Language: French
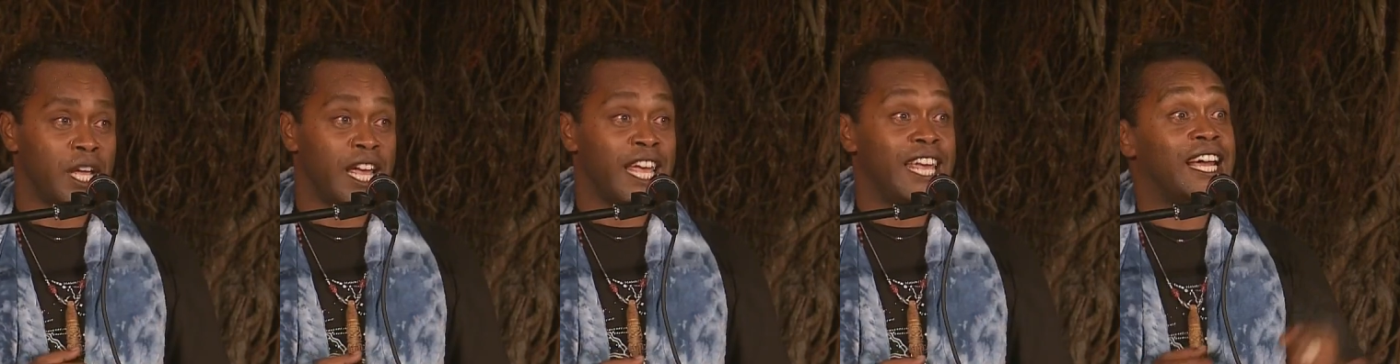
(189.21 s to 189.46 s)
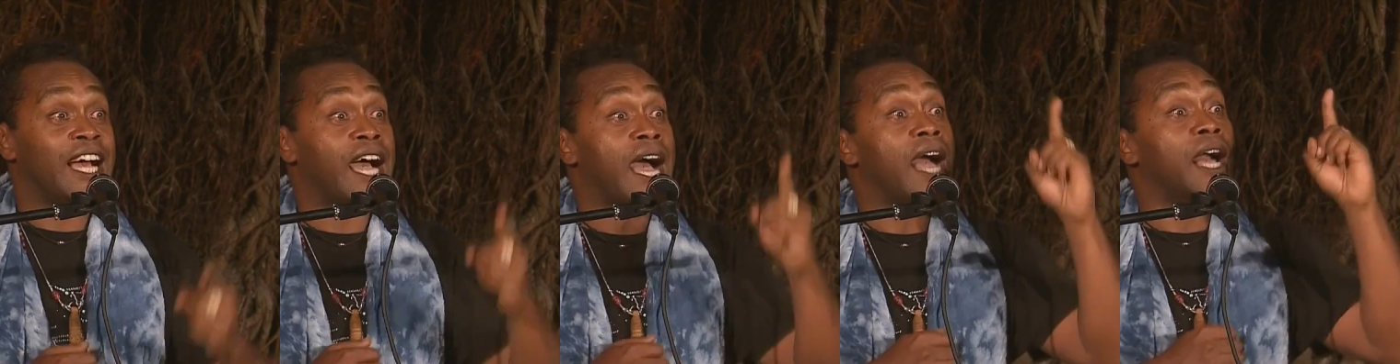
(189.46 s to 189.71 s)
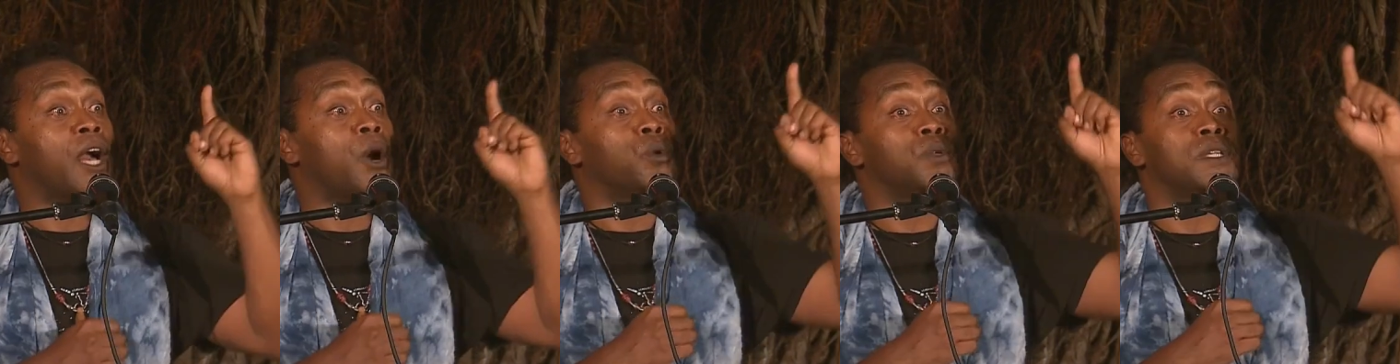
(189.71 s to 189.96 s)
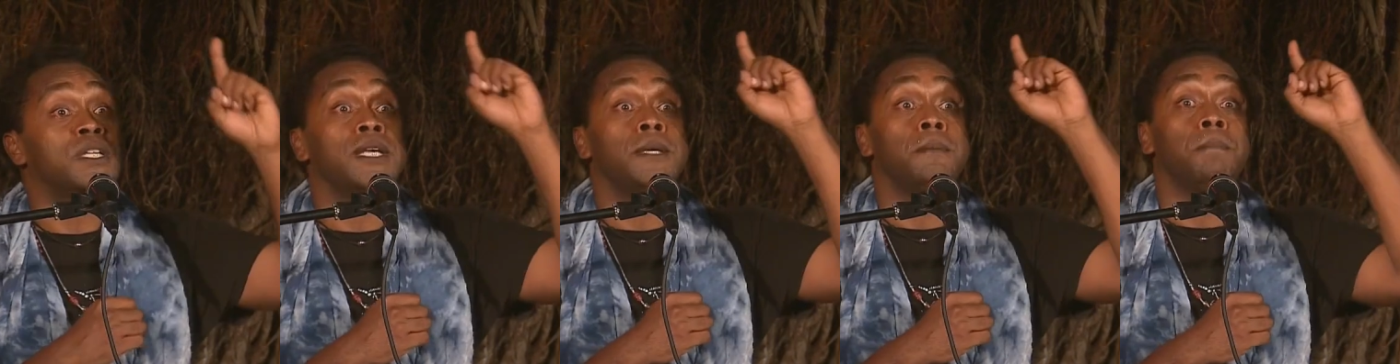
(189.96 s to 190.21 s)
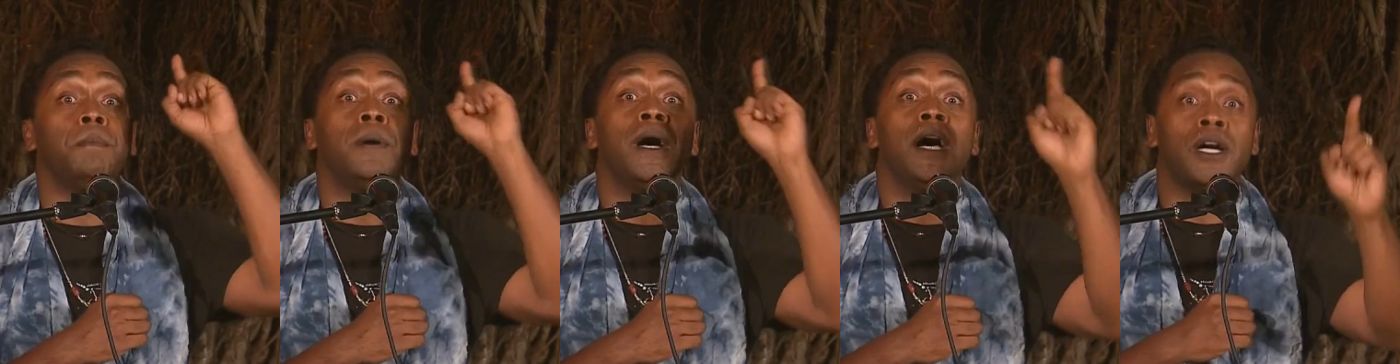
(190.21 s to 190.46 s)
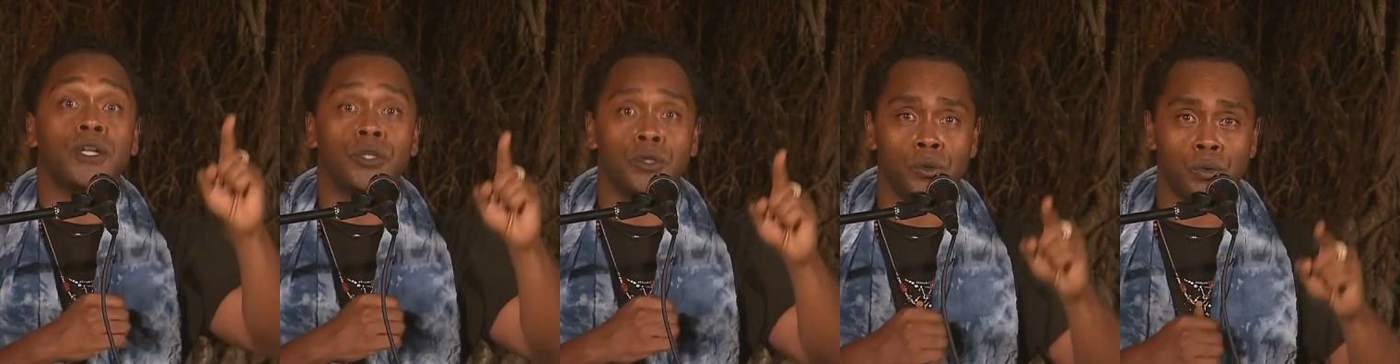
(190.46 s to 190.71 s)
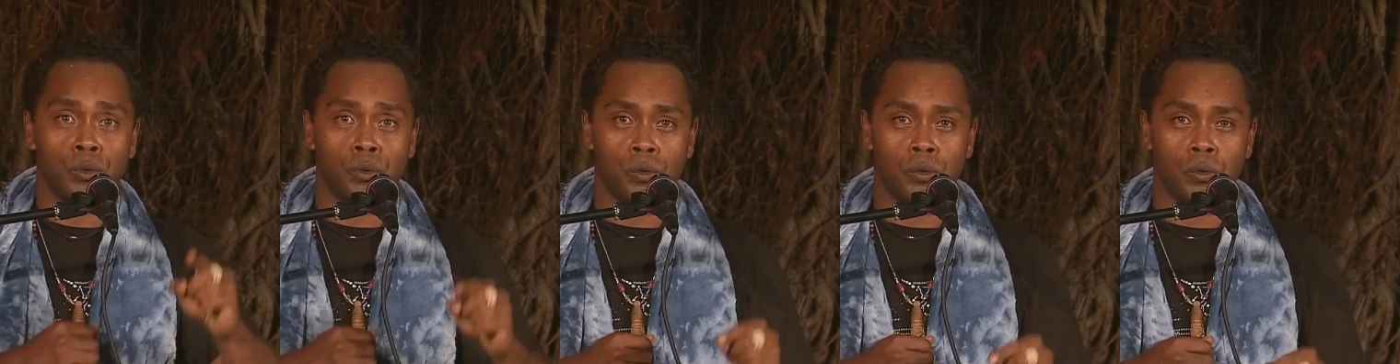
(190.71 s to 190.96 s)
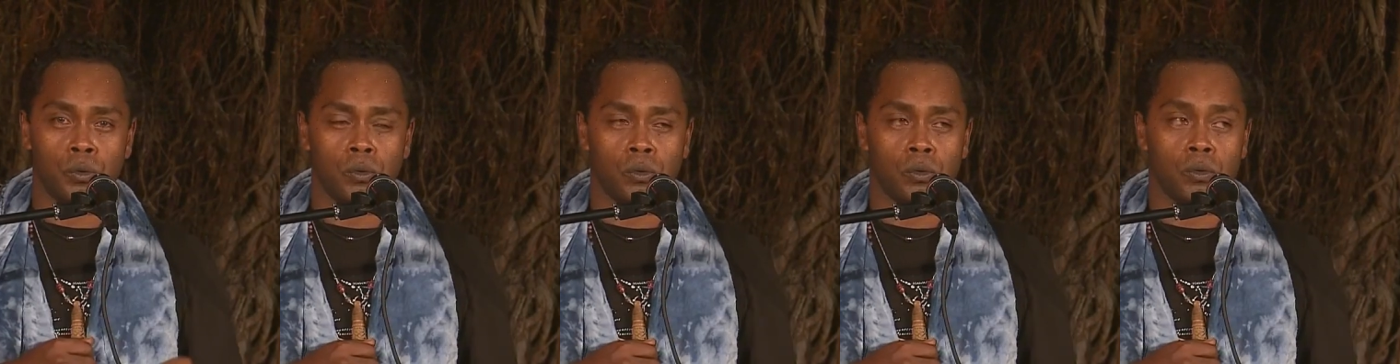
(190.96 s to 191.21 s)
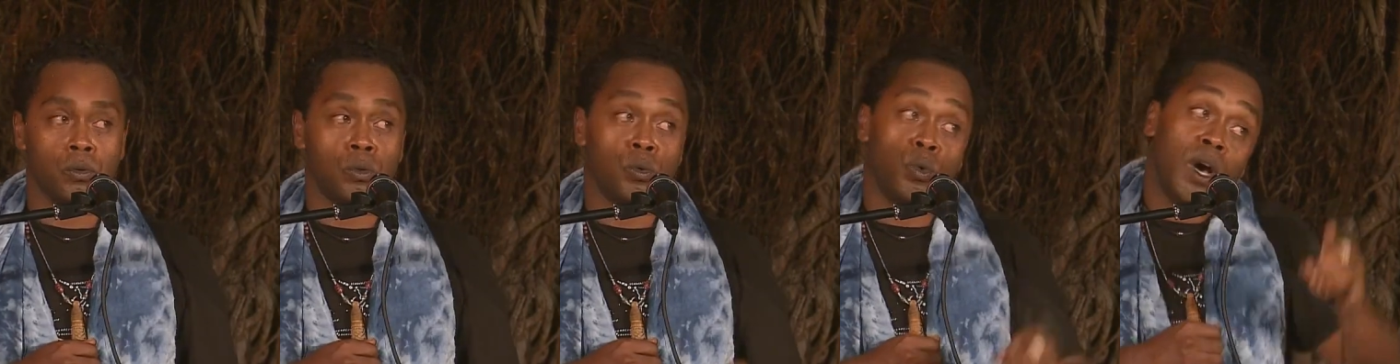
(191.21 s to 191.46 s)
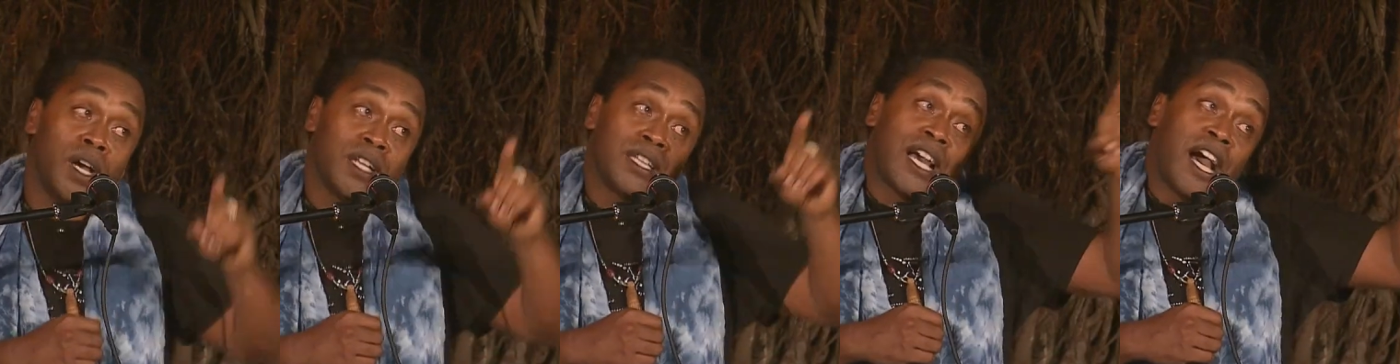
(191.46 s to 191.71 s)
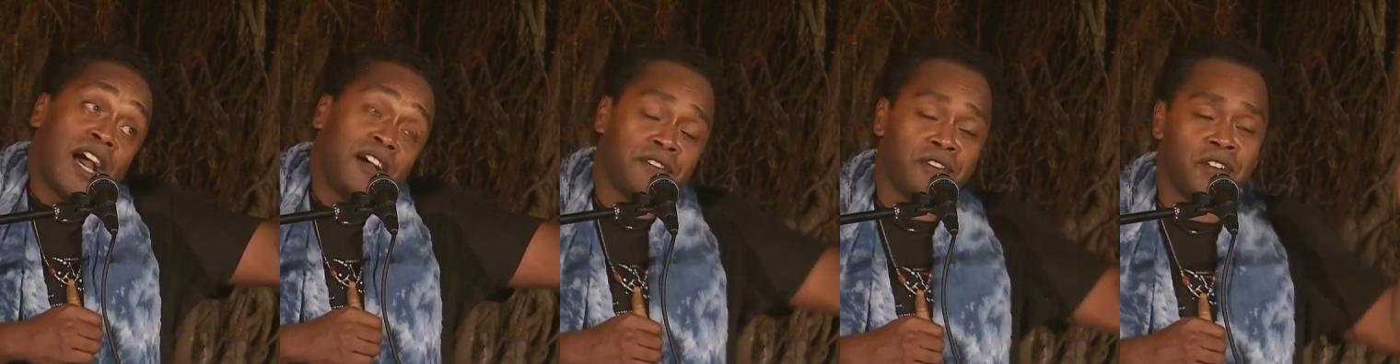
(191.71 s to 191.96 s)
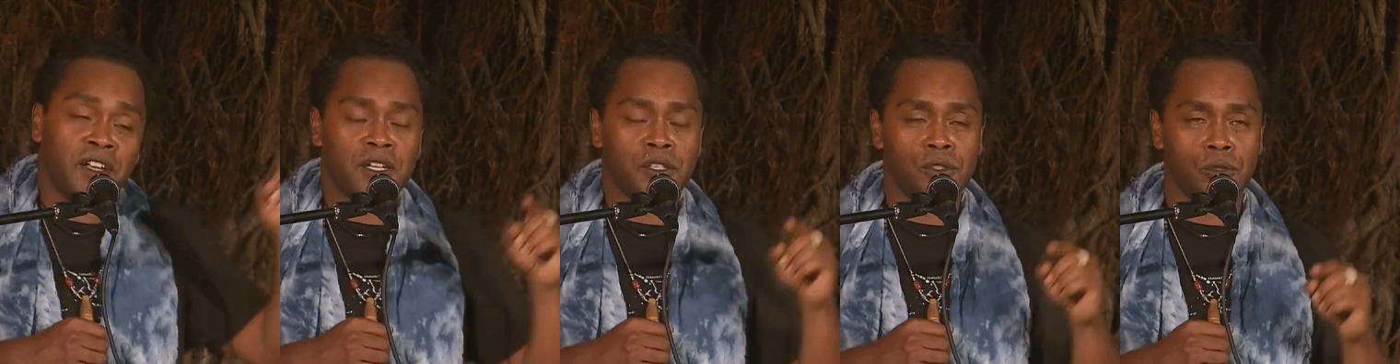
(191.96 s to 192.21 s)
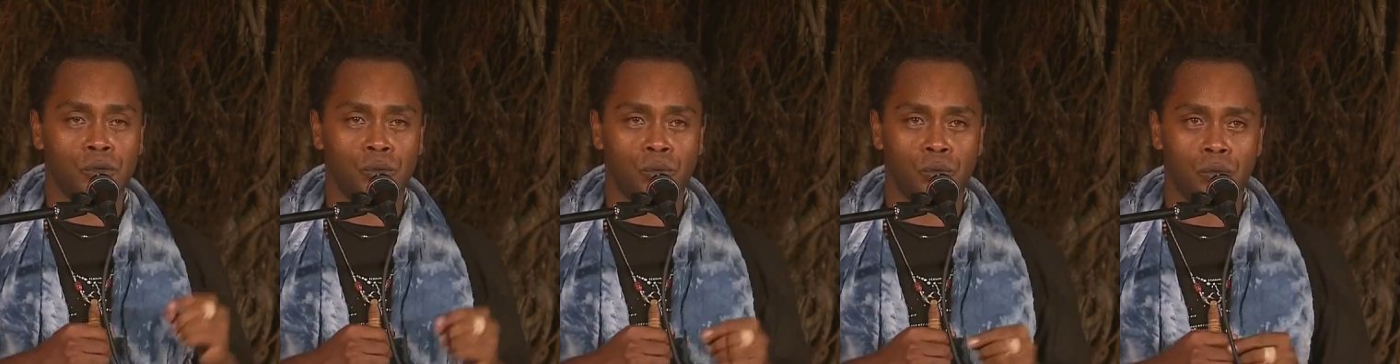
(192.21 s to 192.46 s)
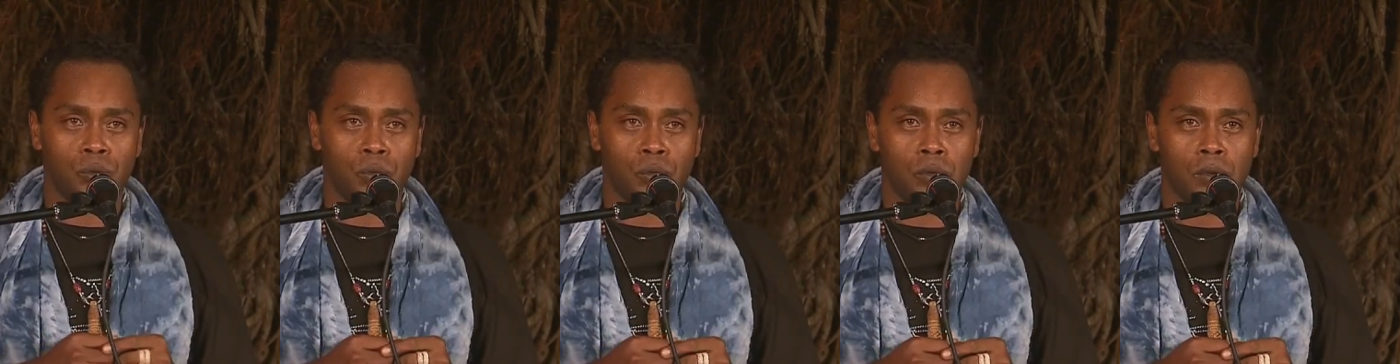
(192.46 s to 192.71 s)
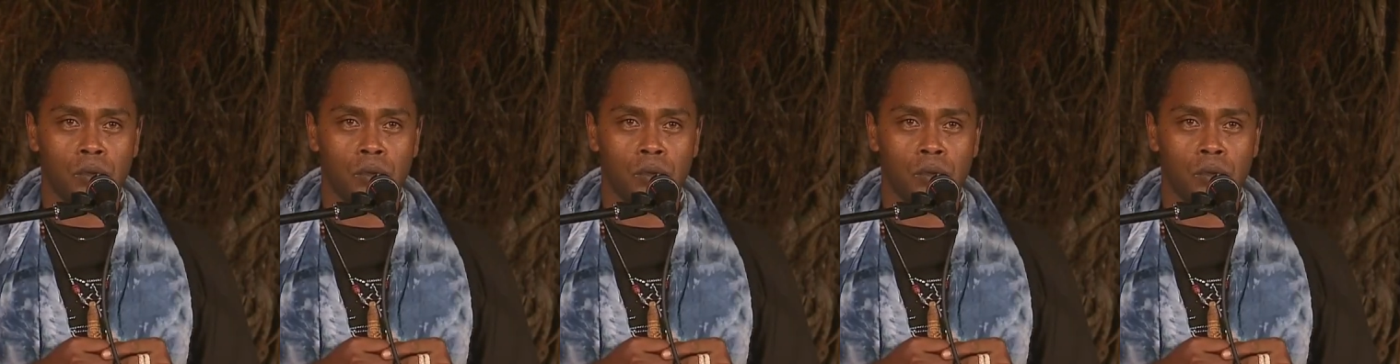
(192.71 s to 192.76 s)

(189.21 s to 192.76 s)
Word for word: et racontés par nous ou à travers nous